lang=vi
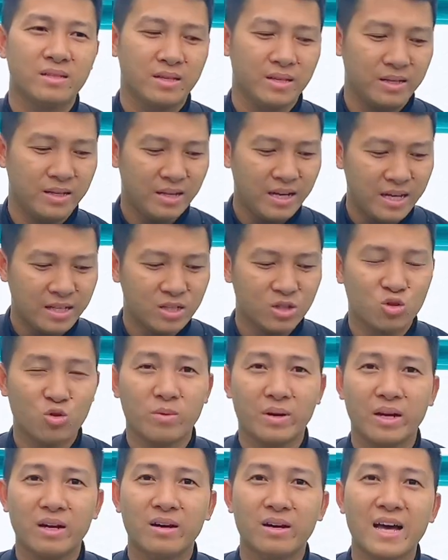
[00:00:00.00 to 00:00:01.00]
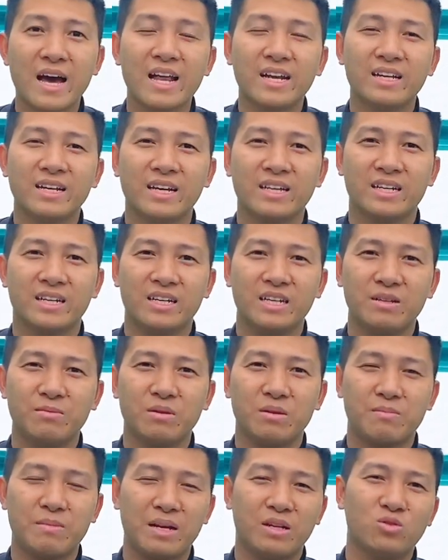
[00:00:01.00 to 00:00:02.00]
thì lên sử dụng cái lở đạn như này thì khi
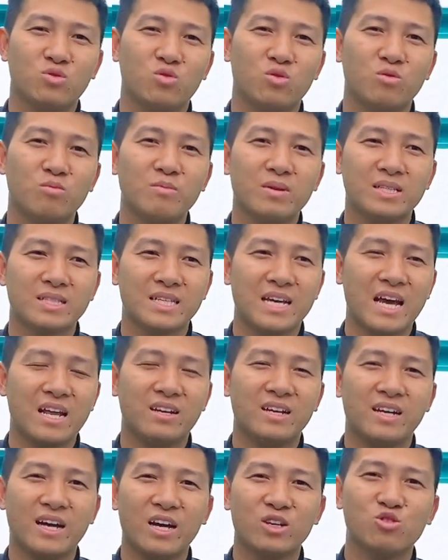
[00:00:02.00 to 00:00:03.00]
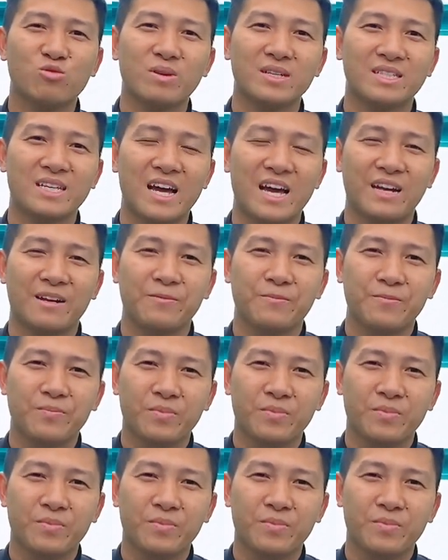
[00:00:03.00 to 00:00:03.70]
mà bắn xuống mặt sàn liên kết xuống mặt sàn